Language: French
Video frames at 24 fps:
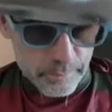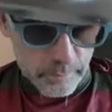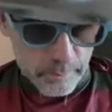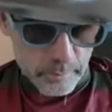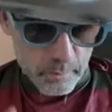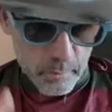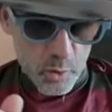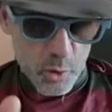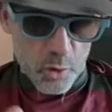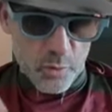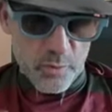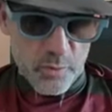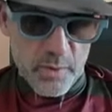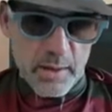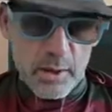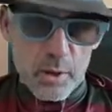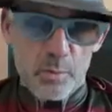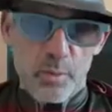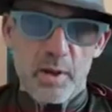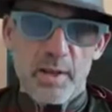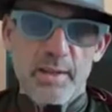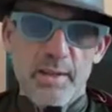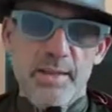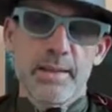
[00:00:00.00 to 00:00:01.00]
On va
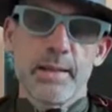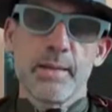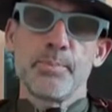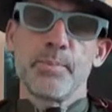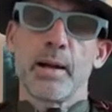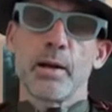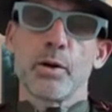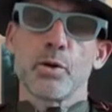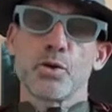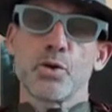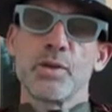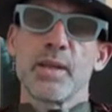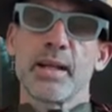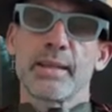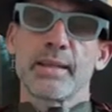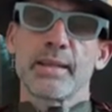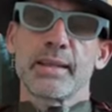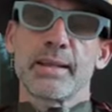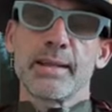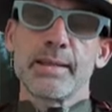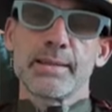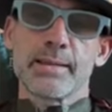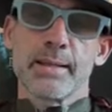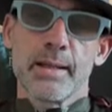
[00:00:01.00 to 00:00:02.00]
commencer par le jeu
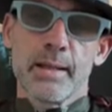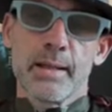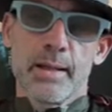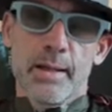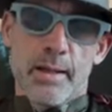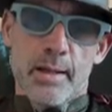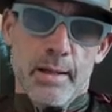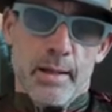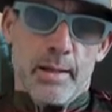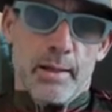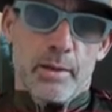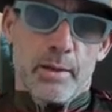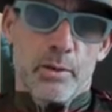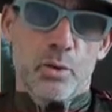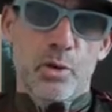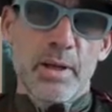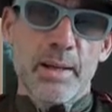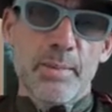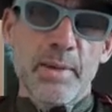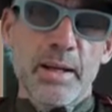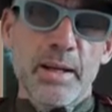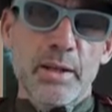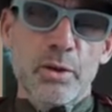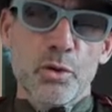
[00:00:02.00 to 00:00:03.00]
d'actrice de la mère
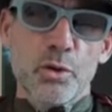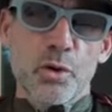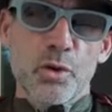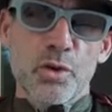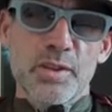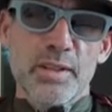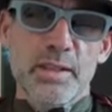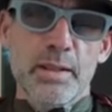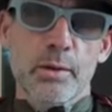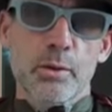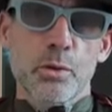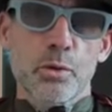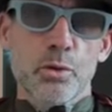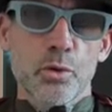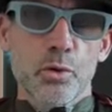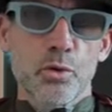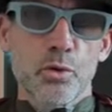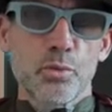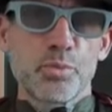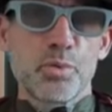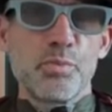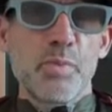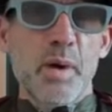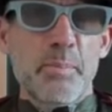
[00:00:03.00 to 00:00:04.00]
de Nancy que je trouve pour
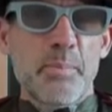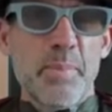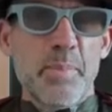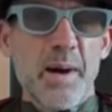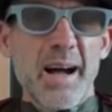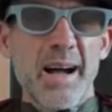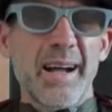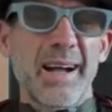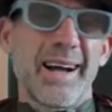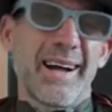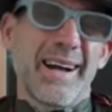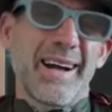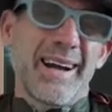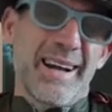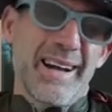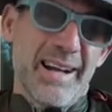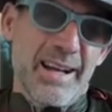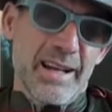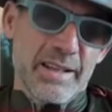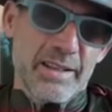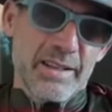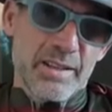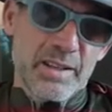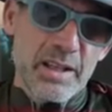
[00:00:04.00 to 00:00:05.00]
ma part
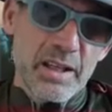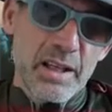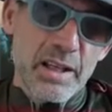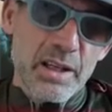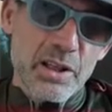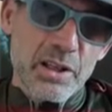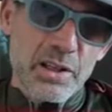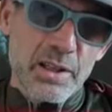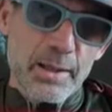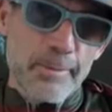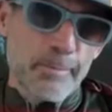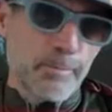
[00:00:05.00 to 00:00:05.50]
assez léger.